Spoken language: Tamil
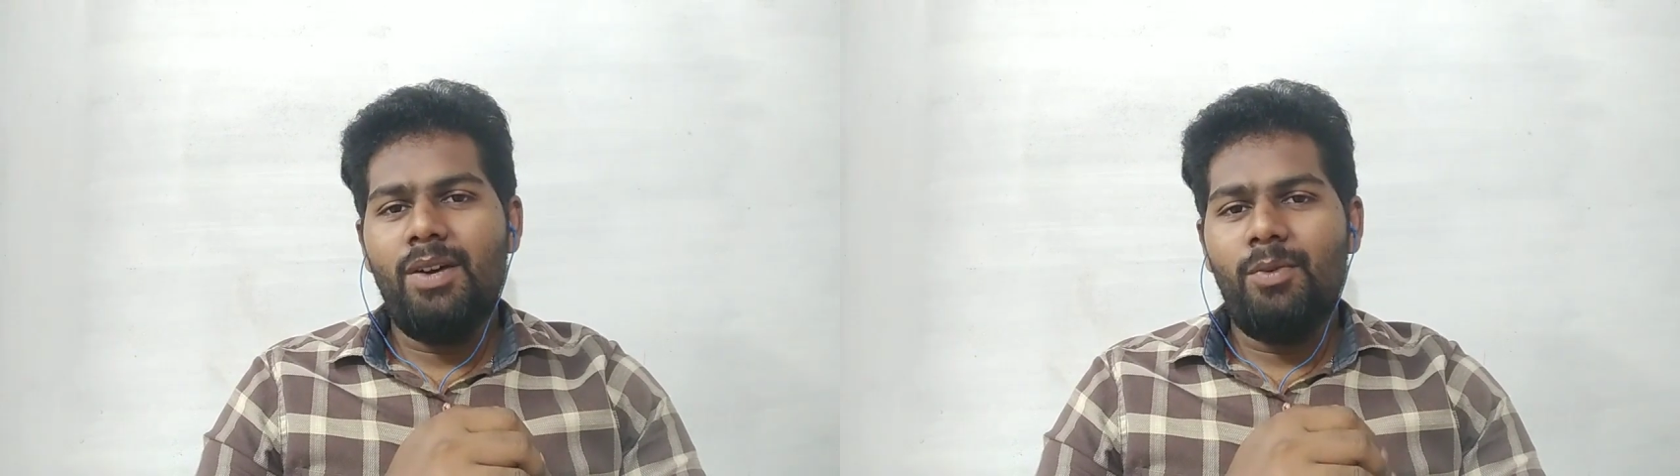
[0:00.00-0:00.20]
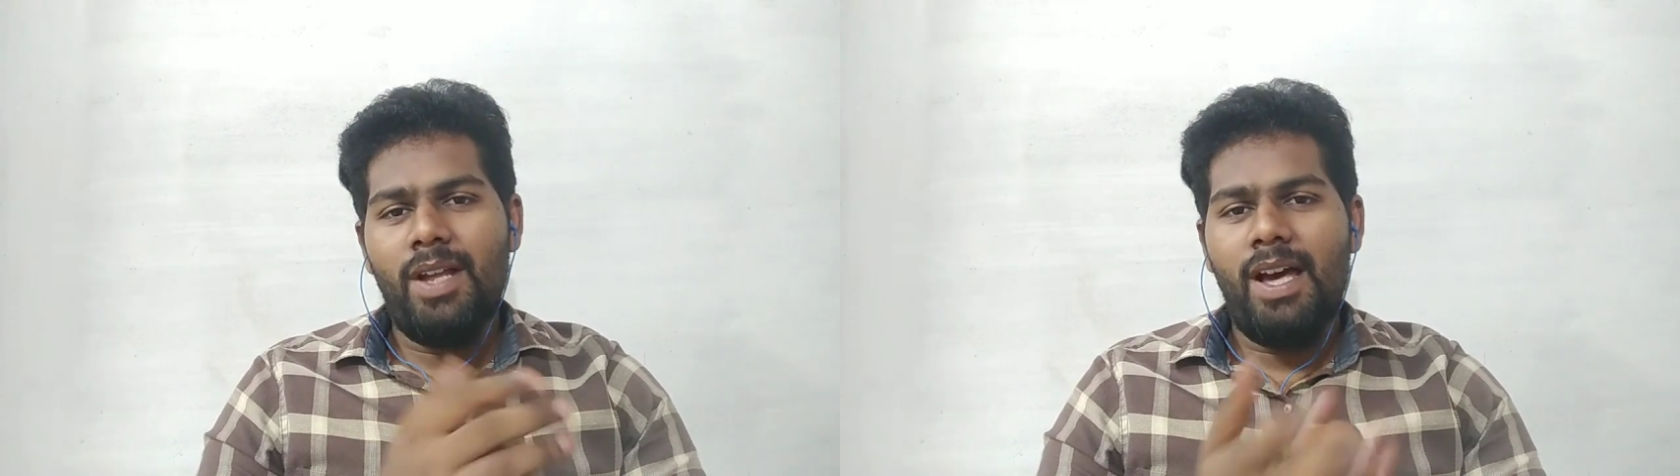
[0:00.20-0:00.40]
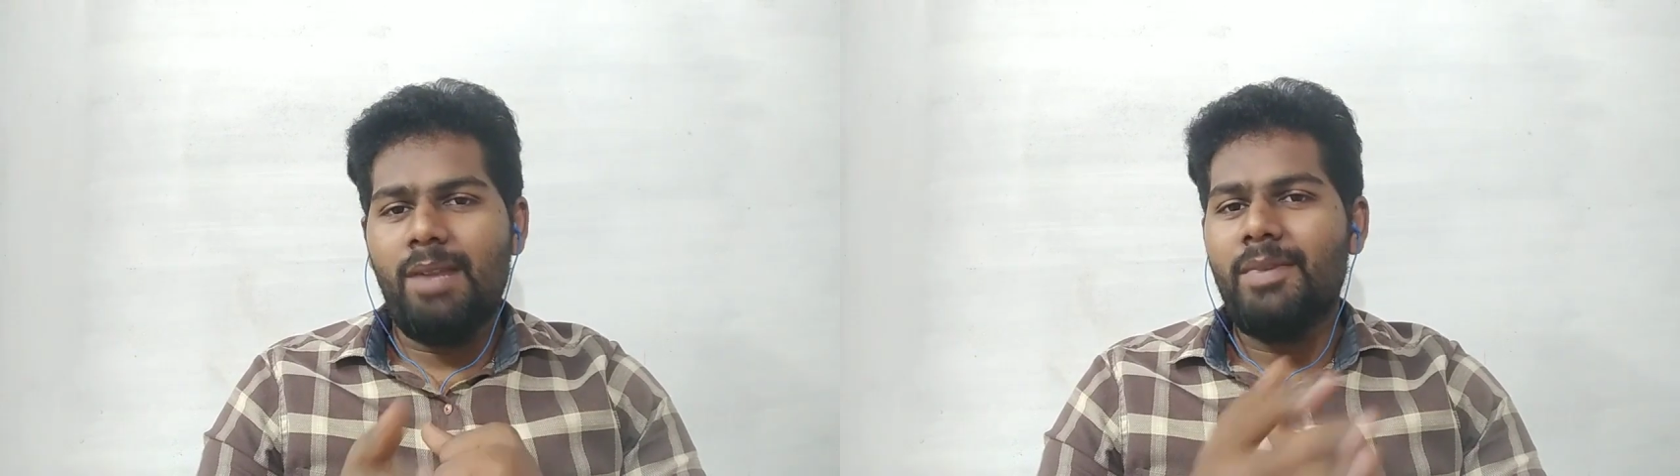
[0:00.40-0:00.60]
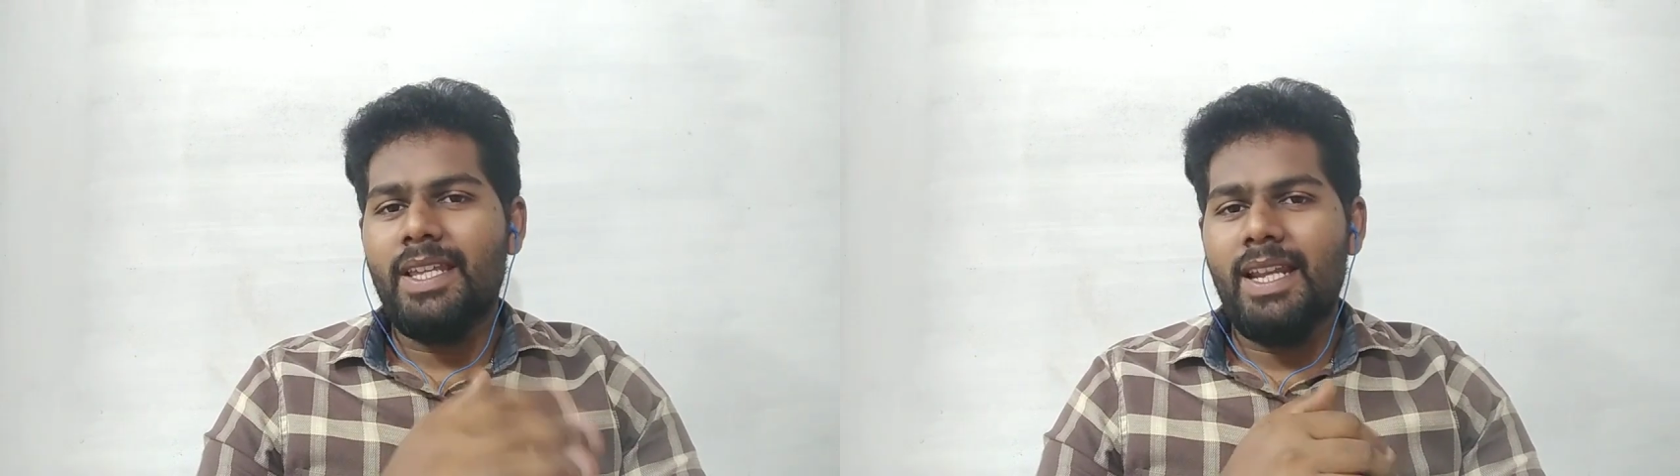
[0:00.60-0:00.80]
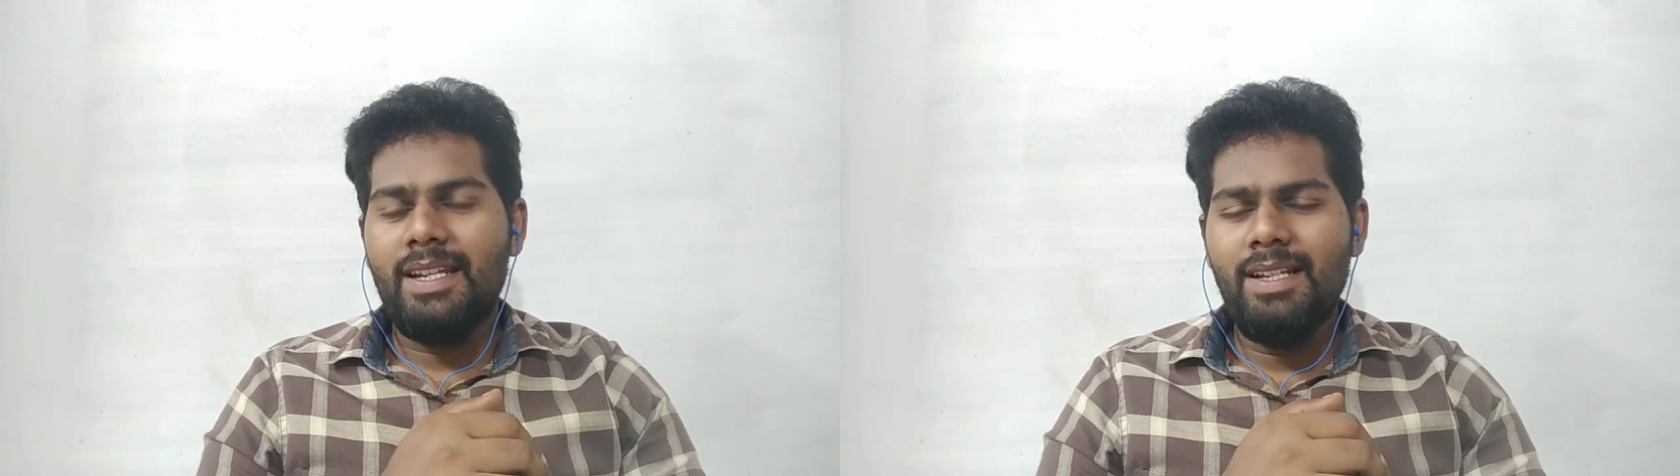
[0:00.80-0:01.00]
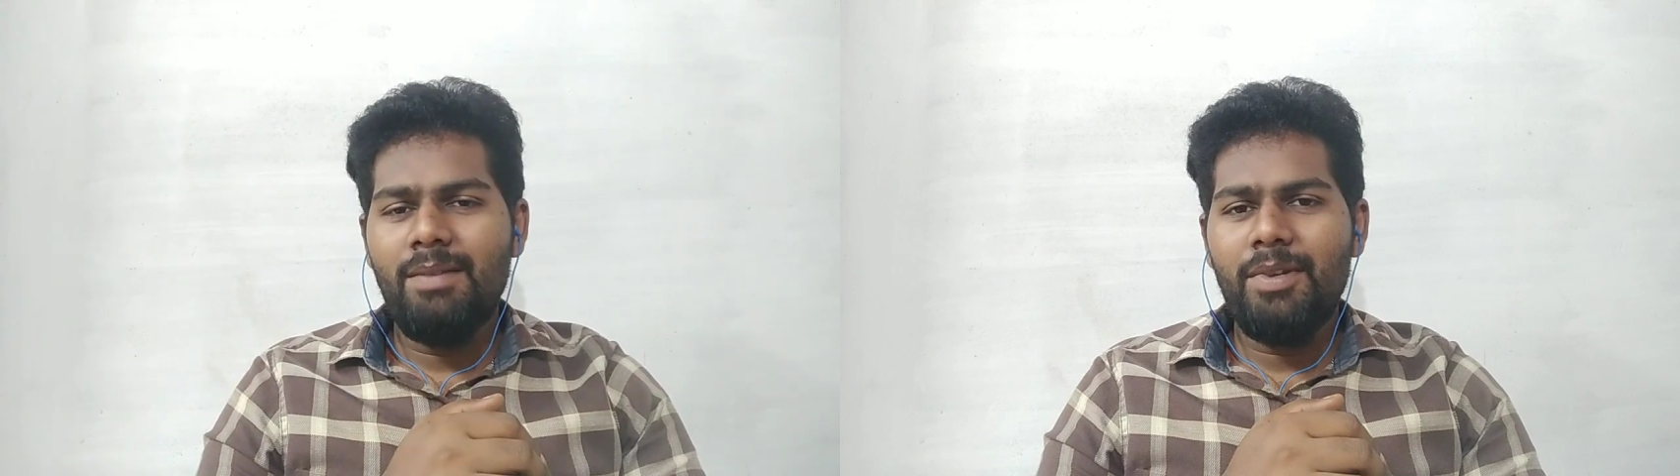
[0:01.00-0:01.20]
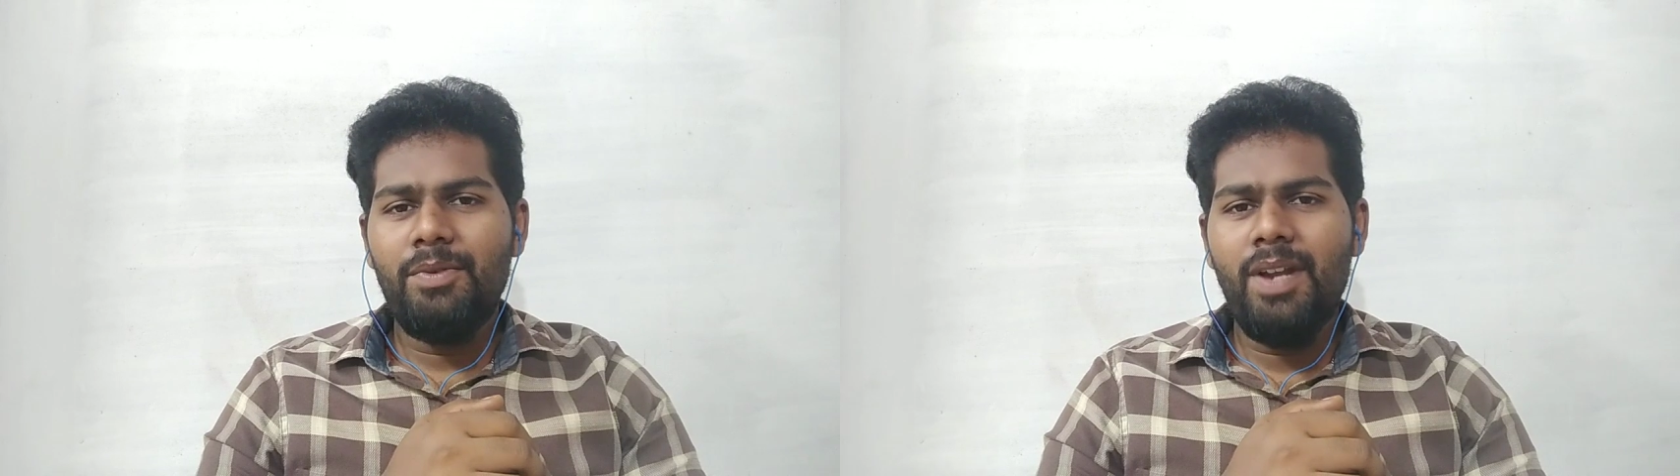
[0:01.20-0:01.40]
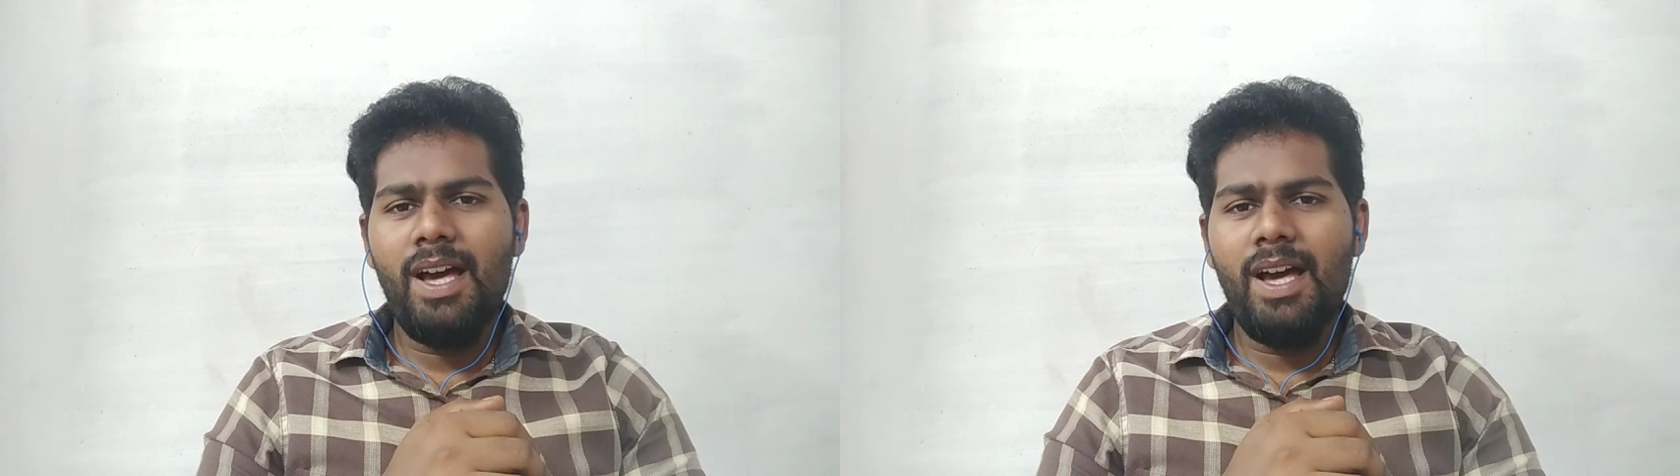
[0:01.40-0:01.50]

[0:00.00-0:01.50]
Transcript: உழ ஆரம்பிக்கிறாரு அப்படி உழ